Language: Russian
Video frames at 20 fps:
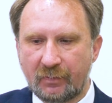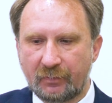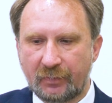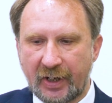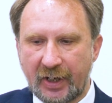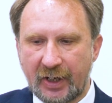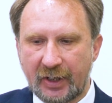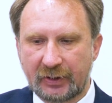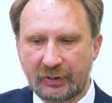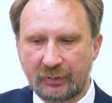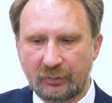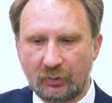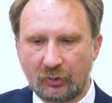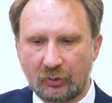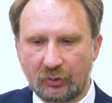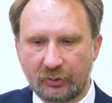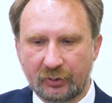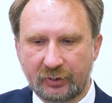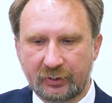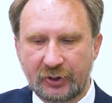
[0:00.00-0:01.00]

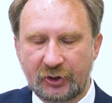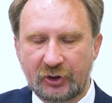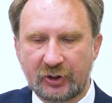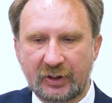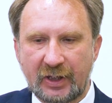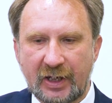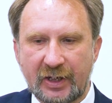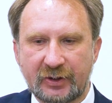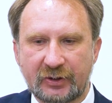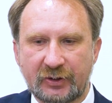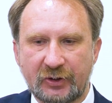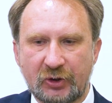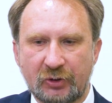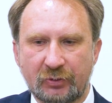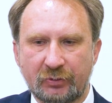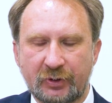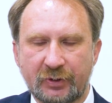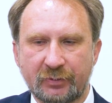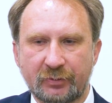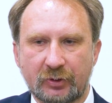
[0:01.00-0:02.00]
Поэтому, начиная с
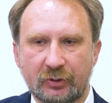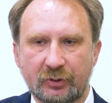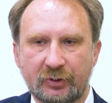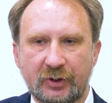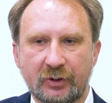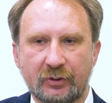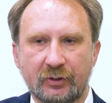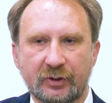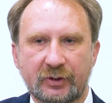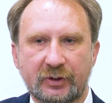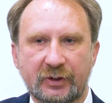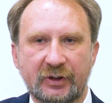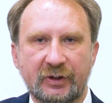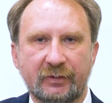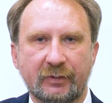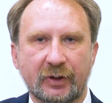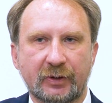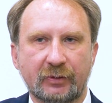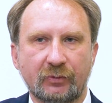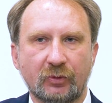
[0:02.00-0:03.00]

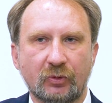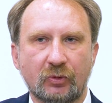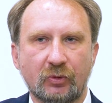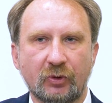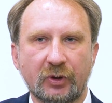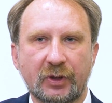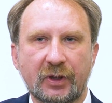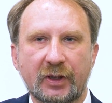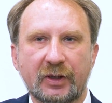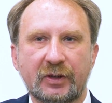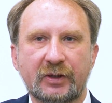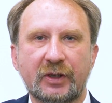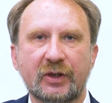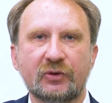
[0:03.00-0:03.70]
1899 года,